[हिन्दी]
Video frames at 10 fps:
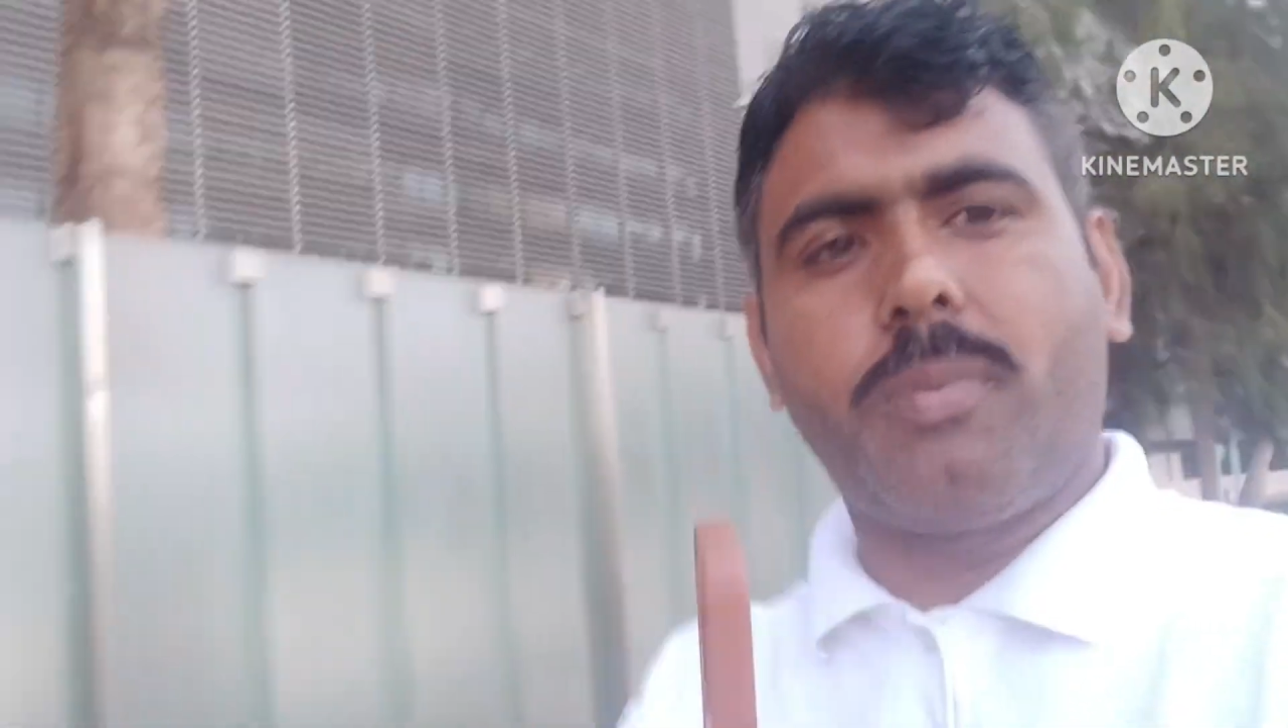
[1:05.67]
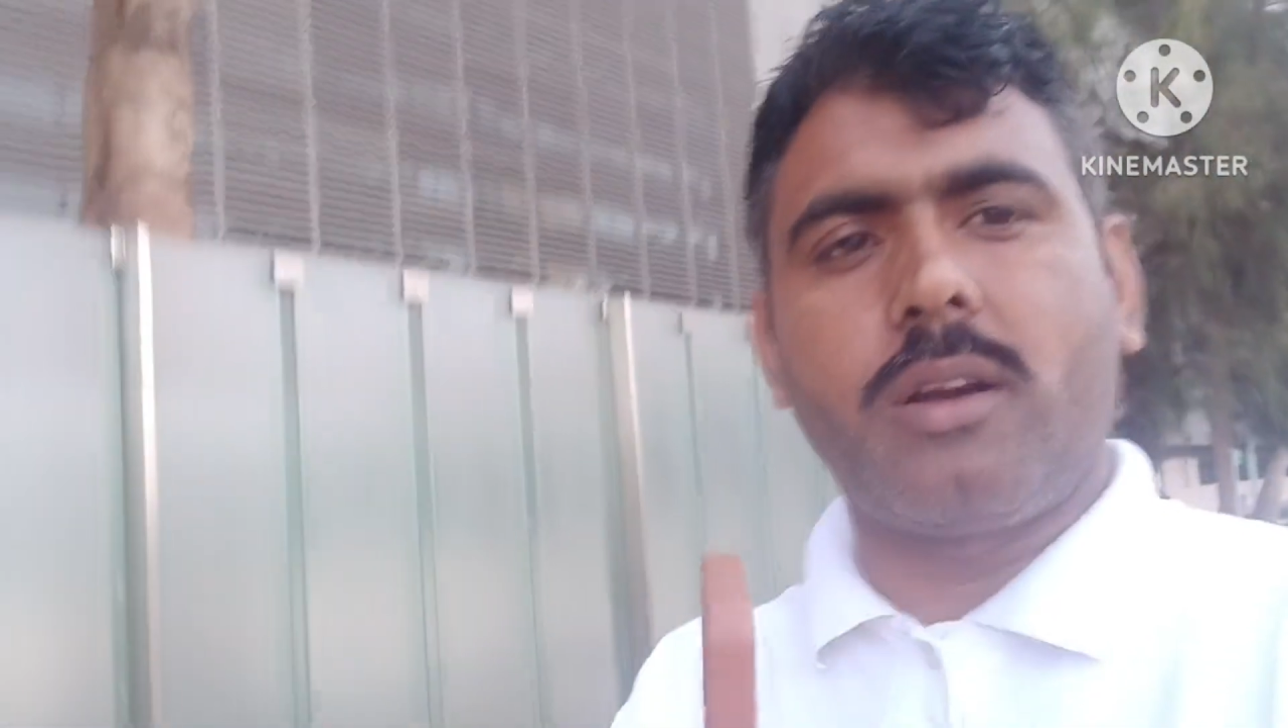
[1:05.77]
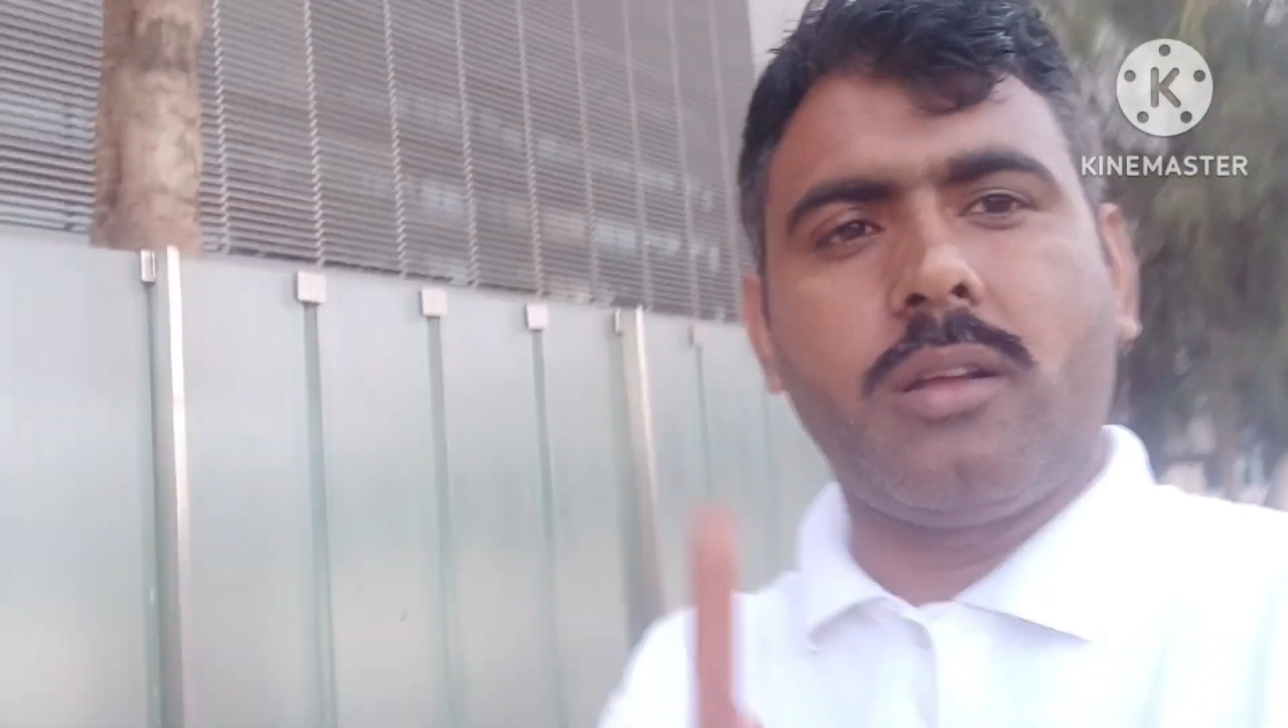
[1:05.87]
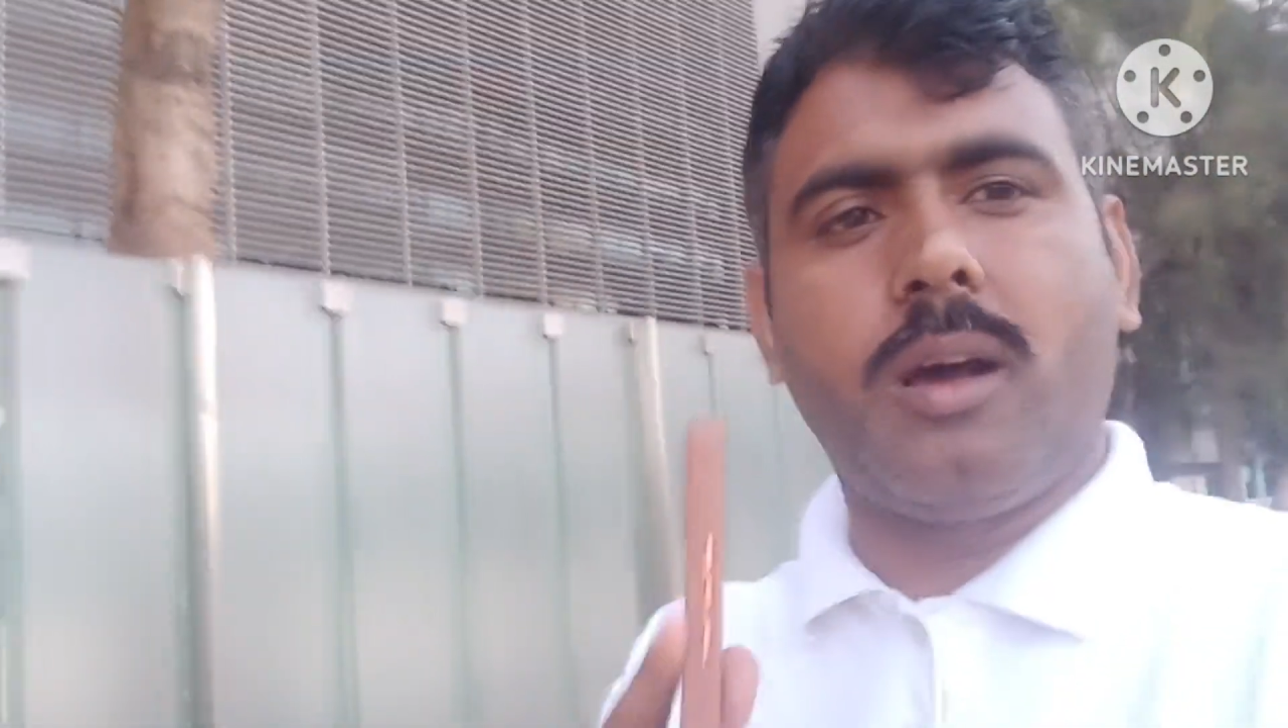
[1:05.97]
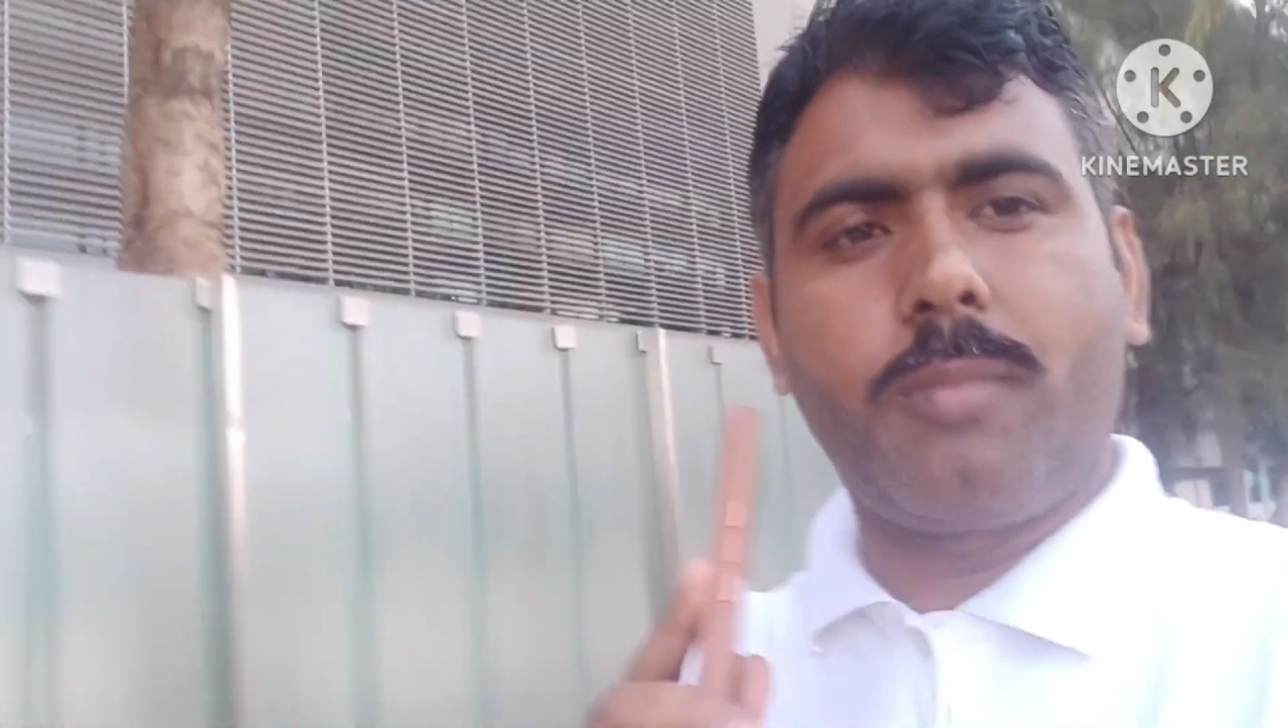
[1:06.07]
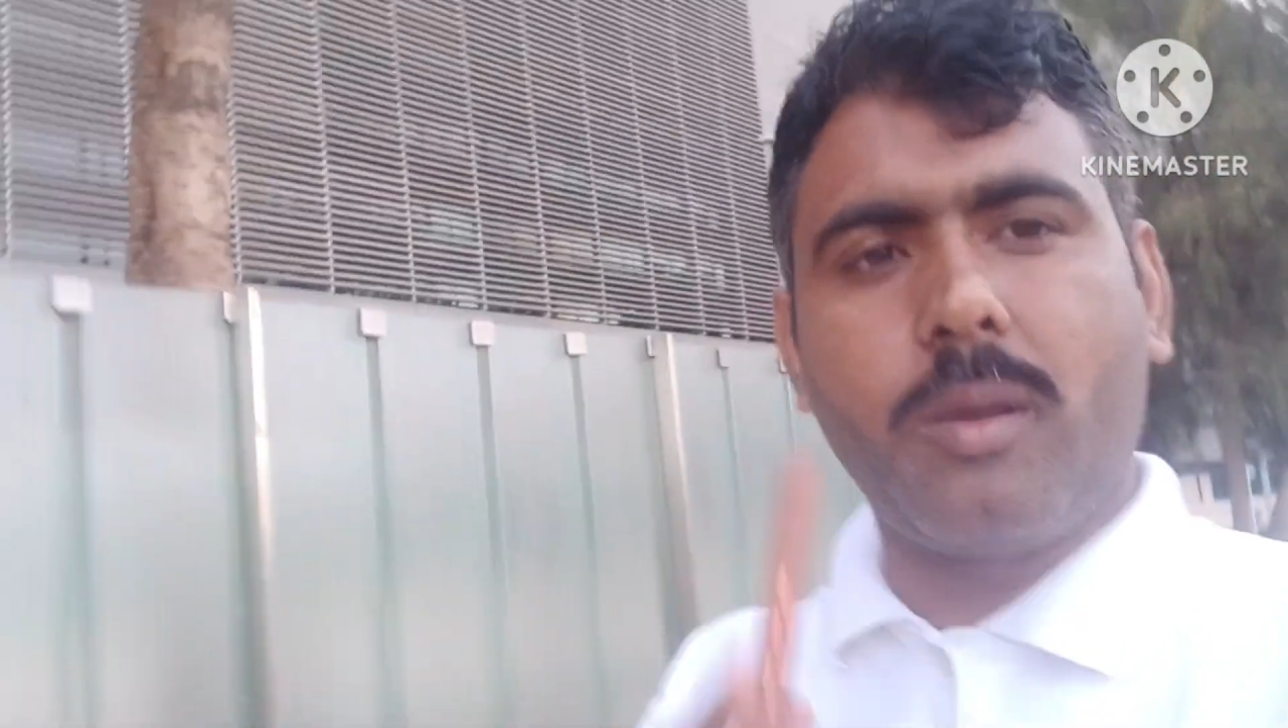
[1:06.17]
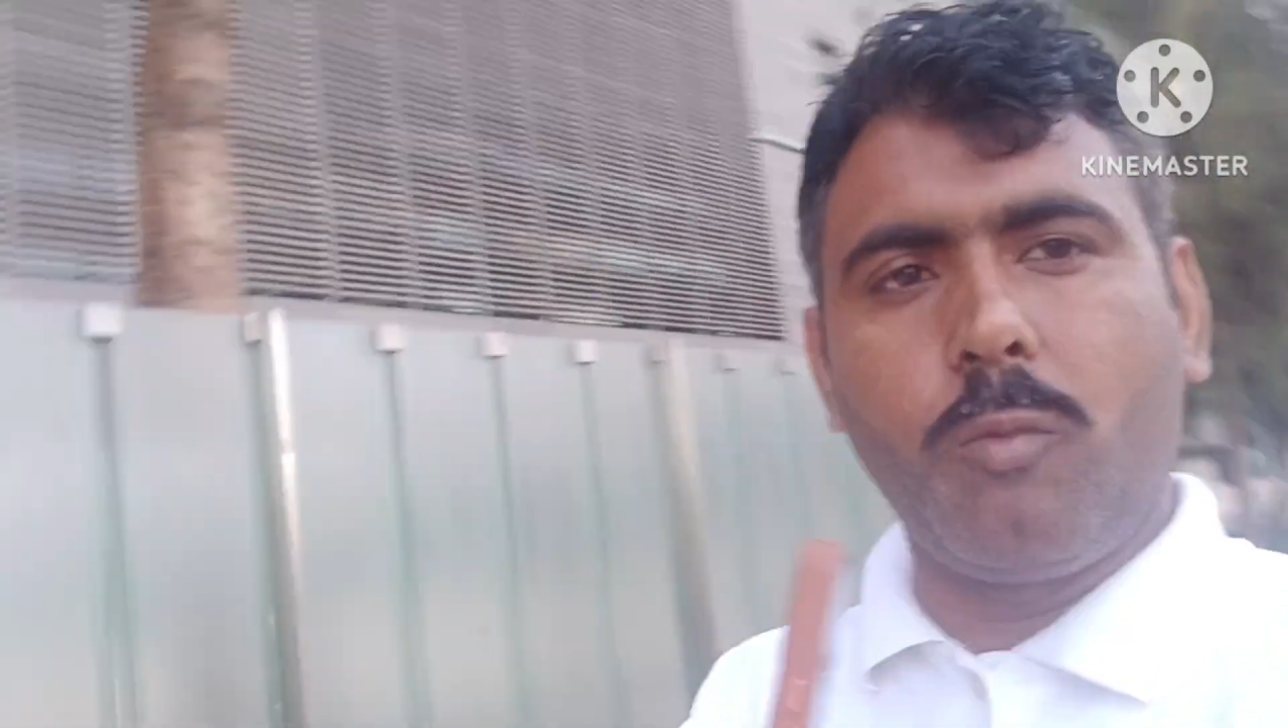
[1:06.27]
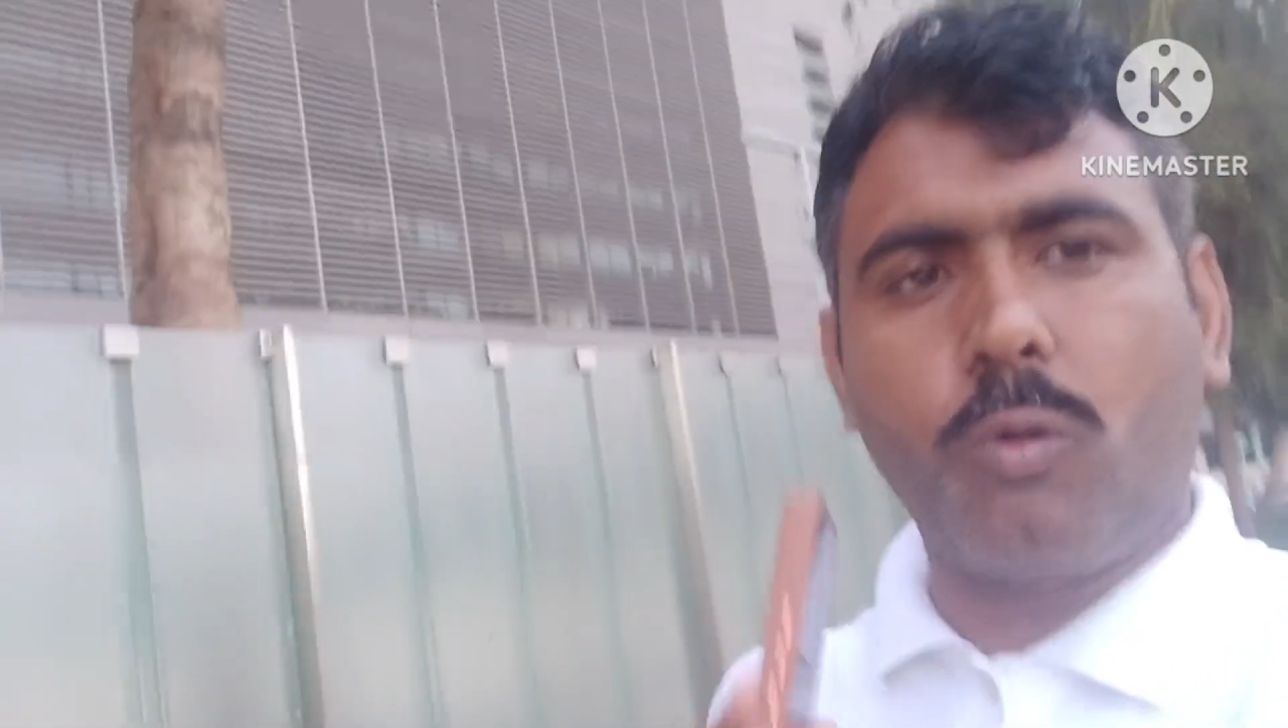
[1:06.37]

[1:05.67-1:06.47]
थप्पड़ आपके